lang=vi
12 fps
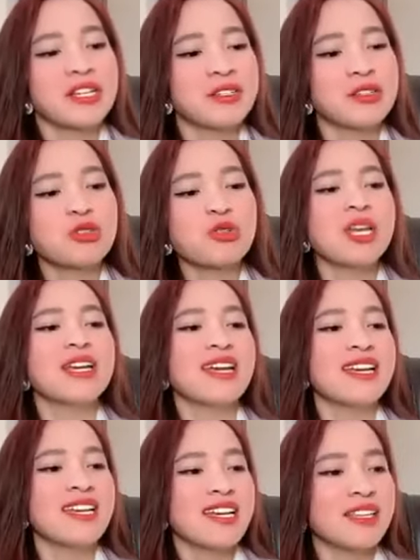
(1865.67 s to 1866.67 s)
những cái suy
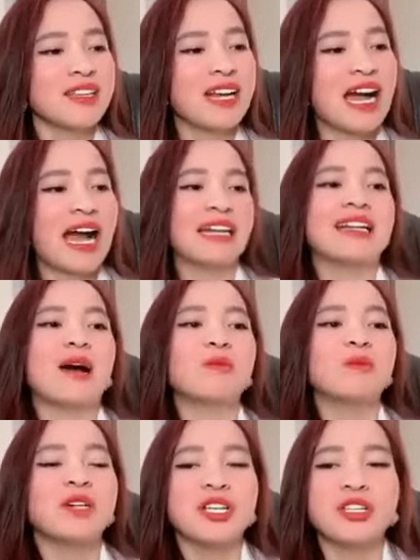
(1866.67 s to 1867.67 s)
nghĩ, những cái hành động,